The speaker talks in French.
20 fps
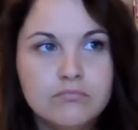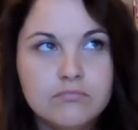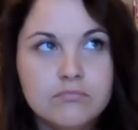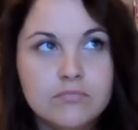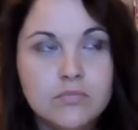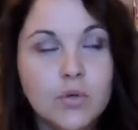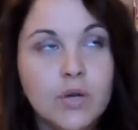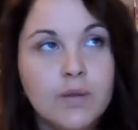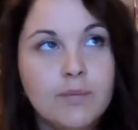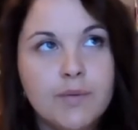
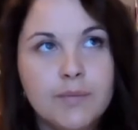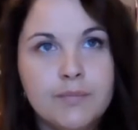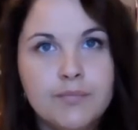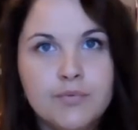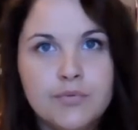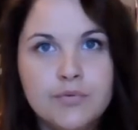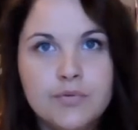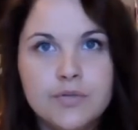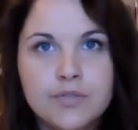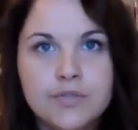ouais, ma plus
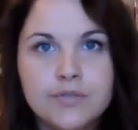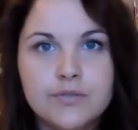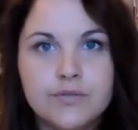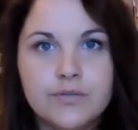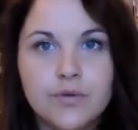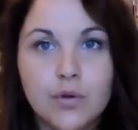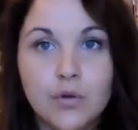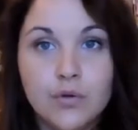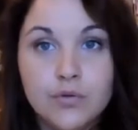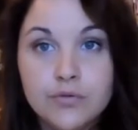grosse
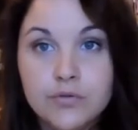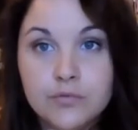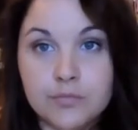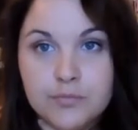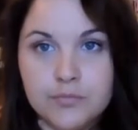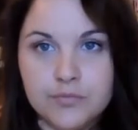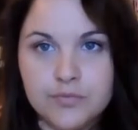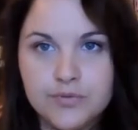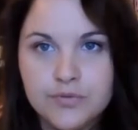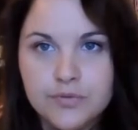honte
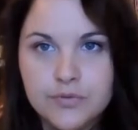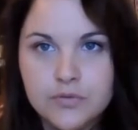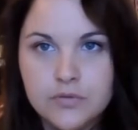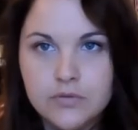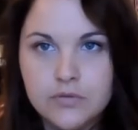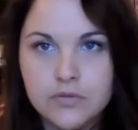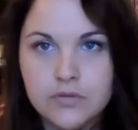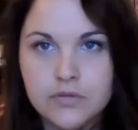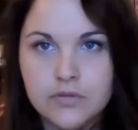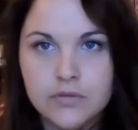puisque
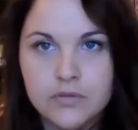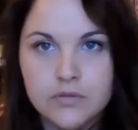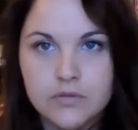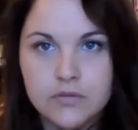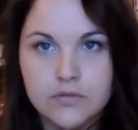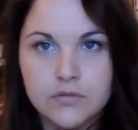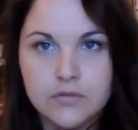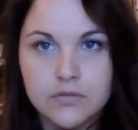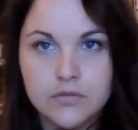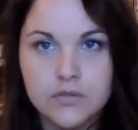
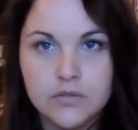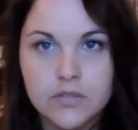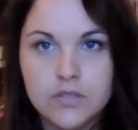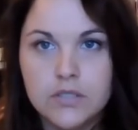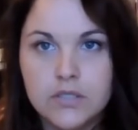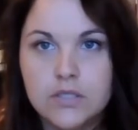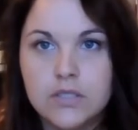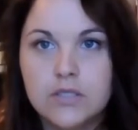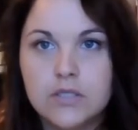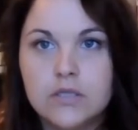euh,
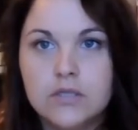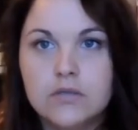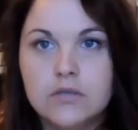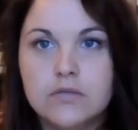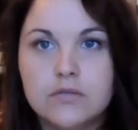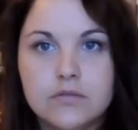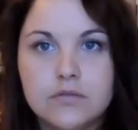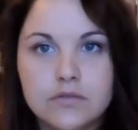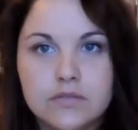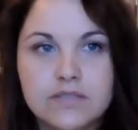
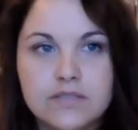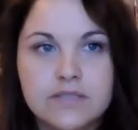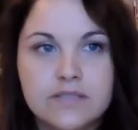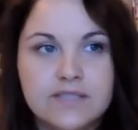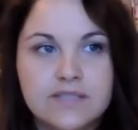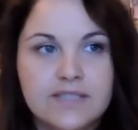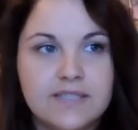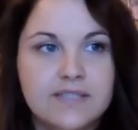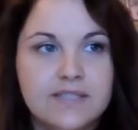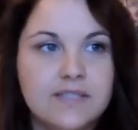
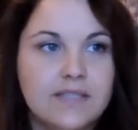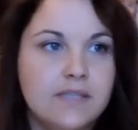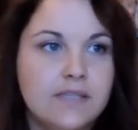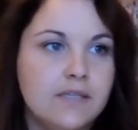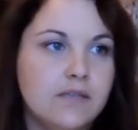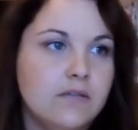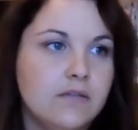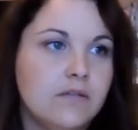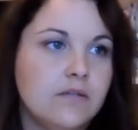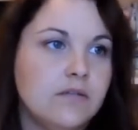c'était
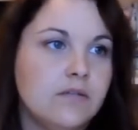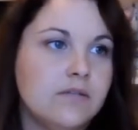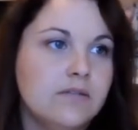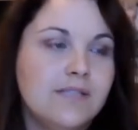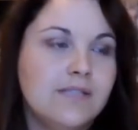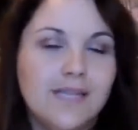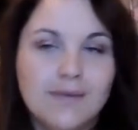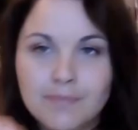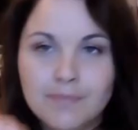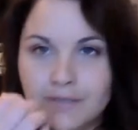euh,
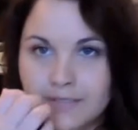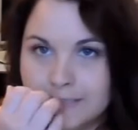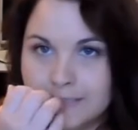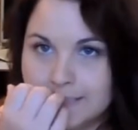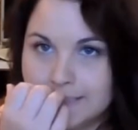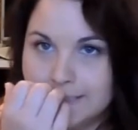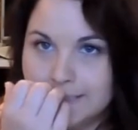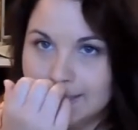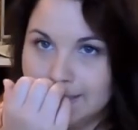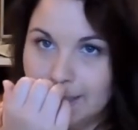tellement
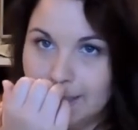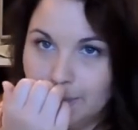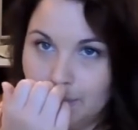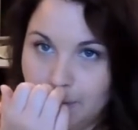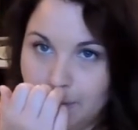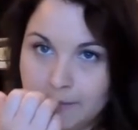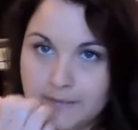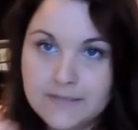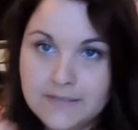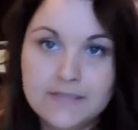j'étais
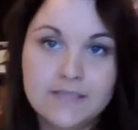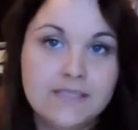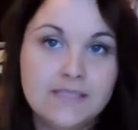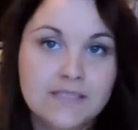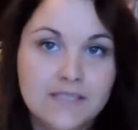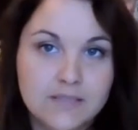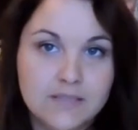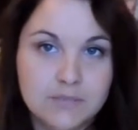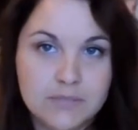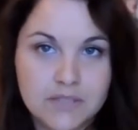tellement
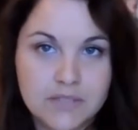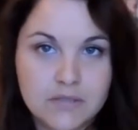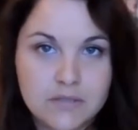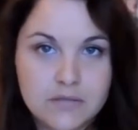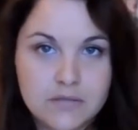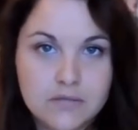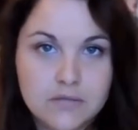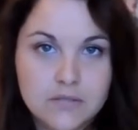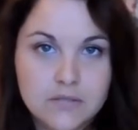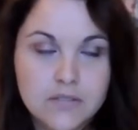timide
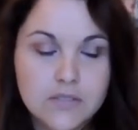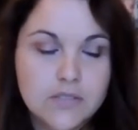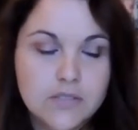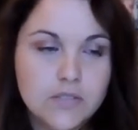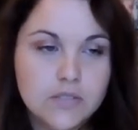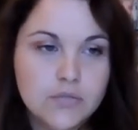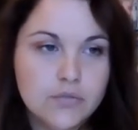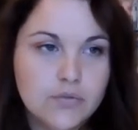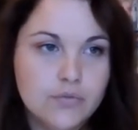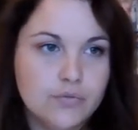
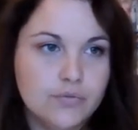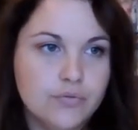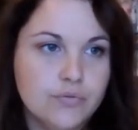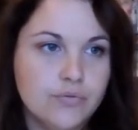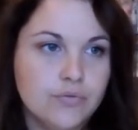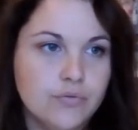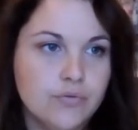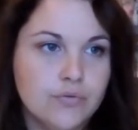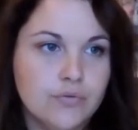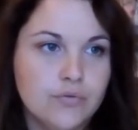
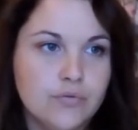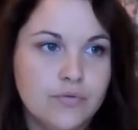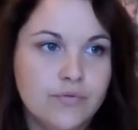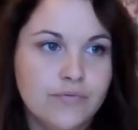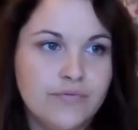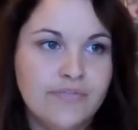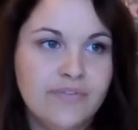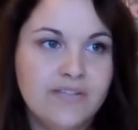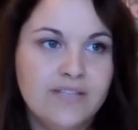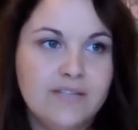que le
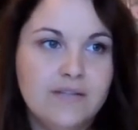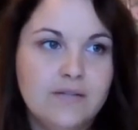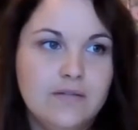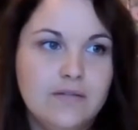fait